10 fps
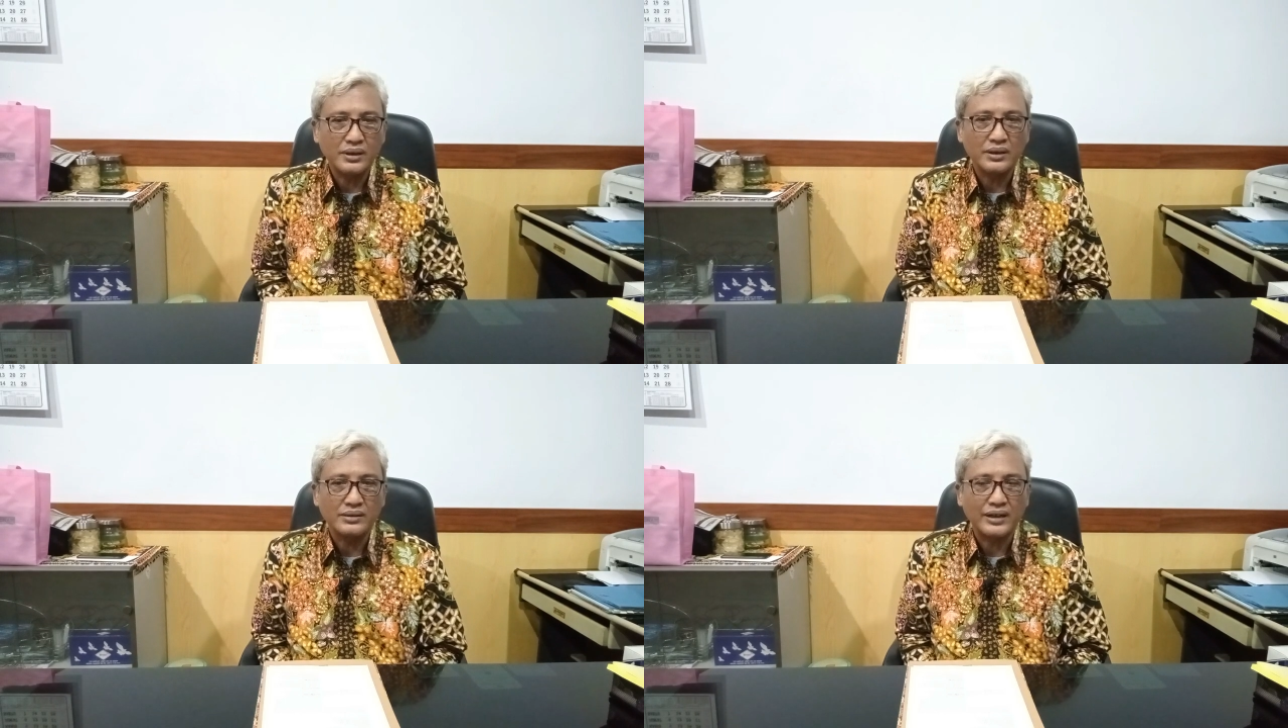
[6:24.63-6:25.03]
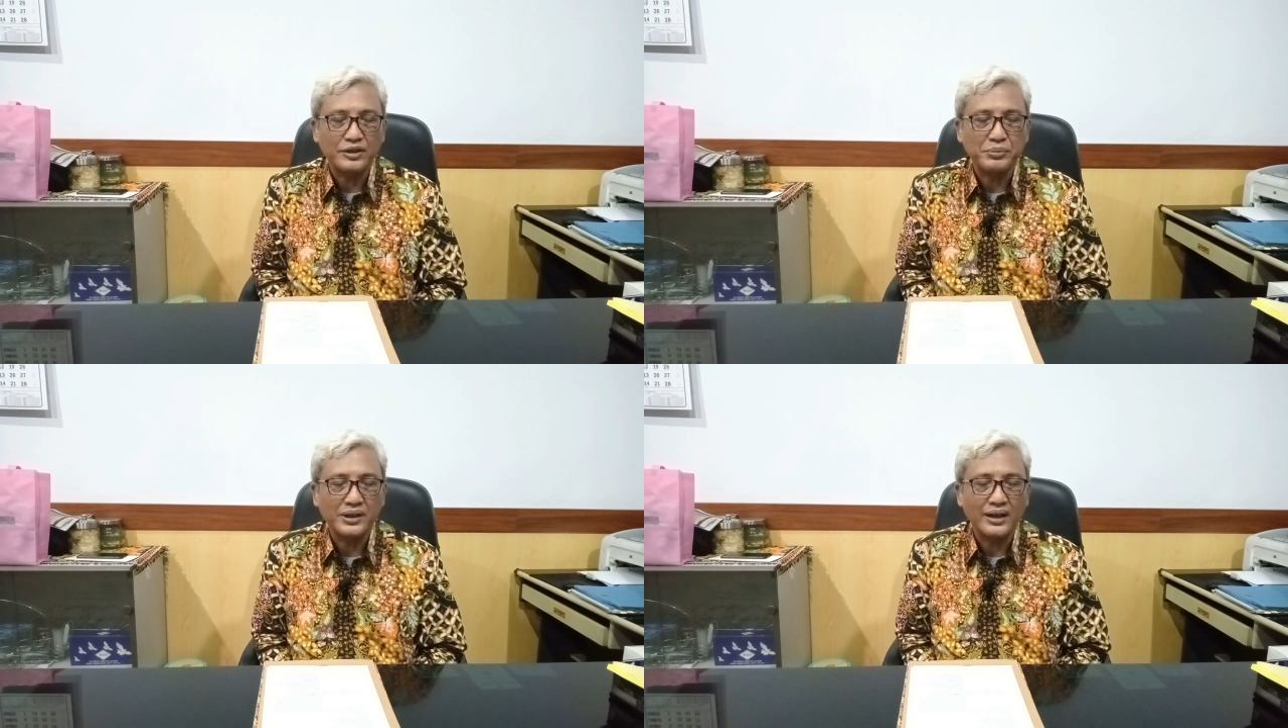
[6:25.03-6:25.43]
eh,
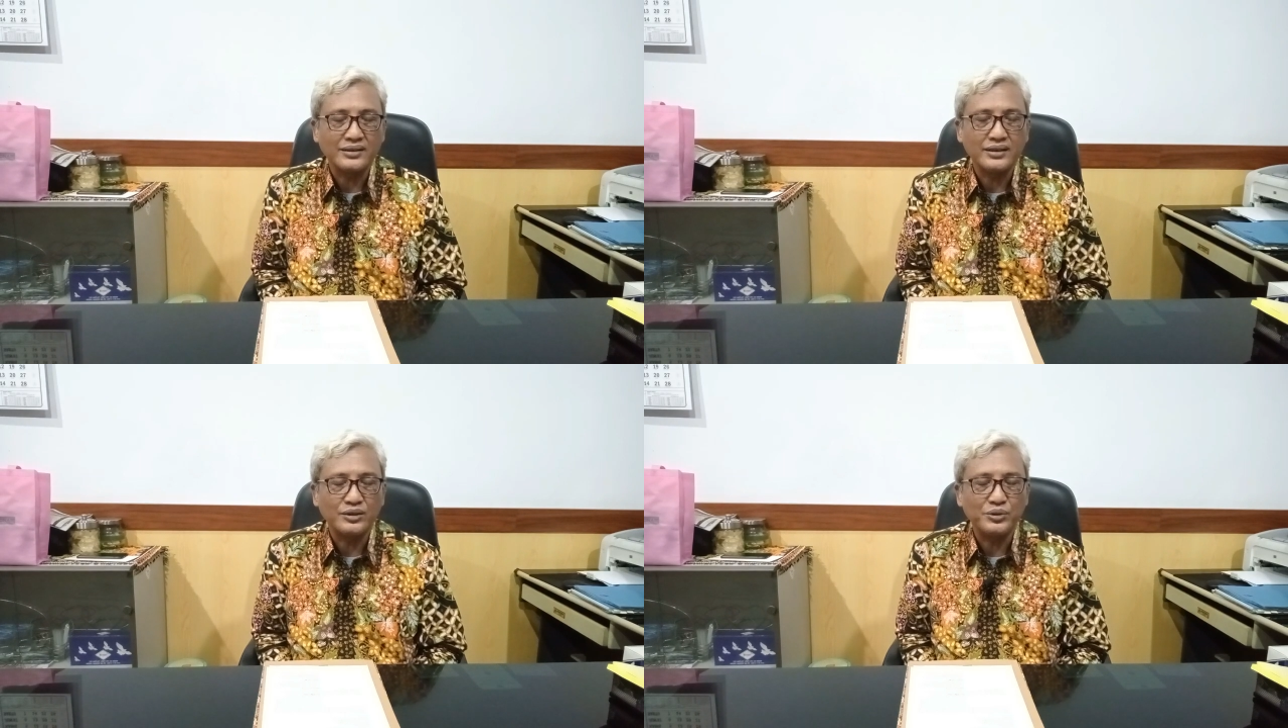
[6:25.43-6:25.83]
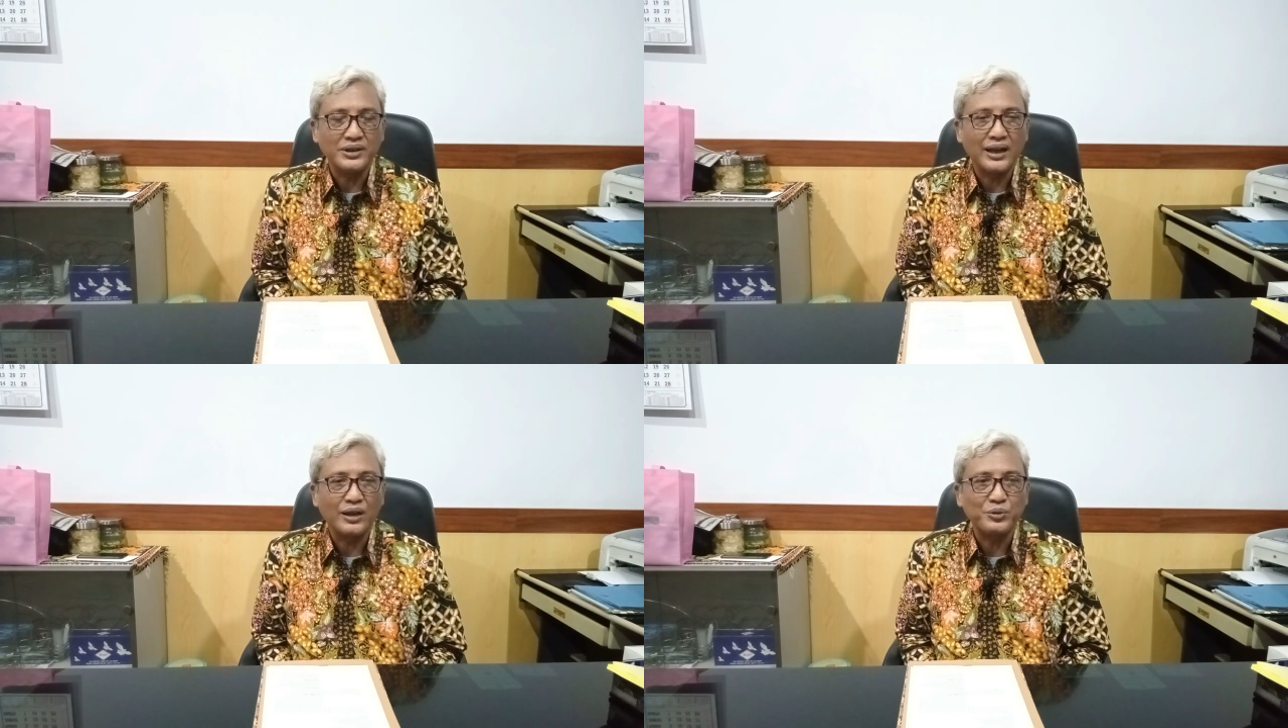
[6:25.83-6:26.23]
transmigrasi itu
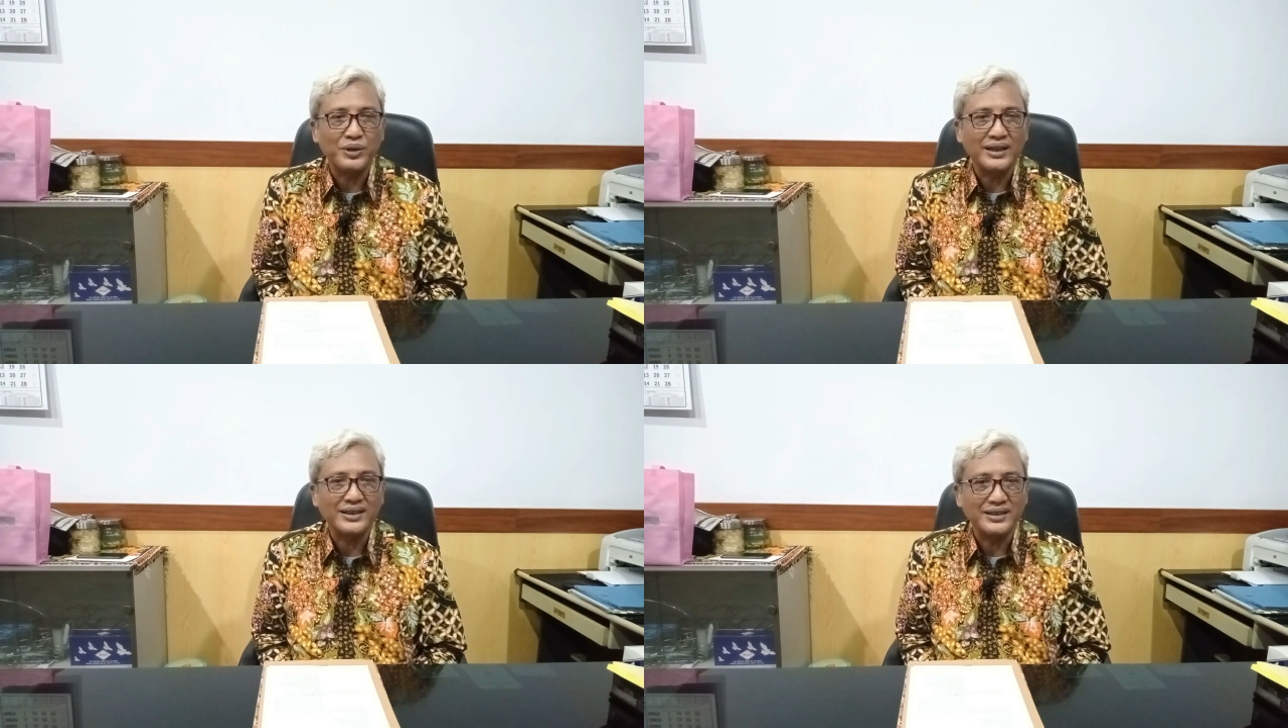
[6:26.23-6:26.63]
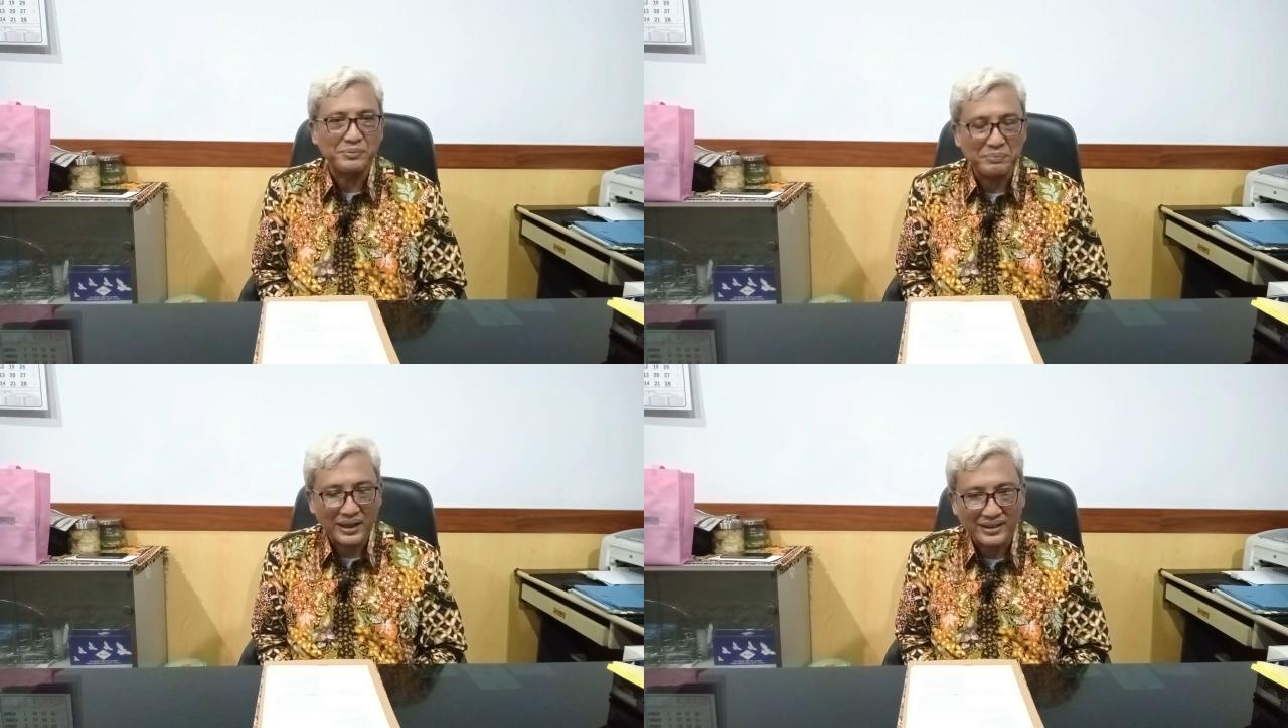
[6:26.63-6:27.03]
dilakukan ke
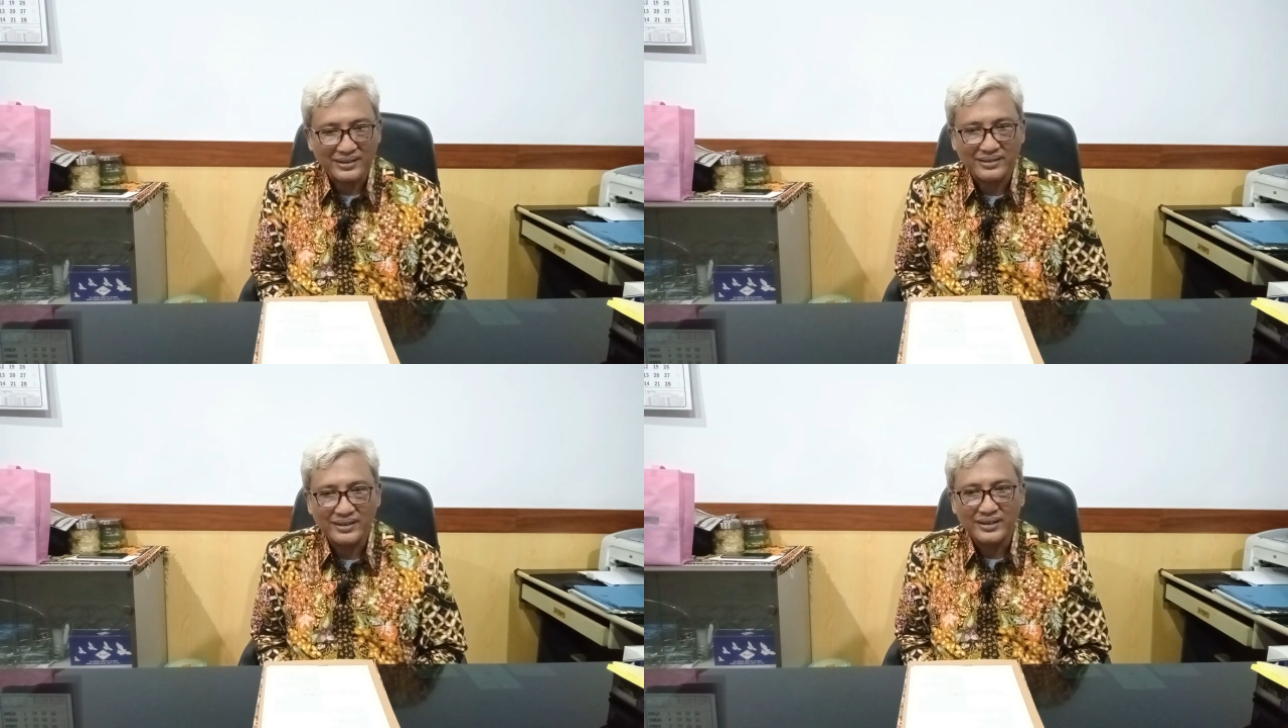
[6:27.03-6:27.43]
depan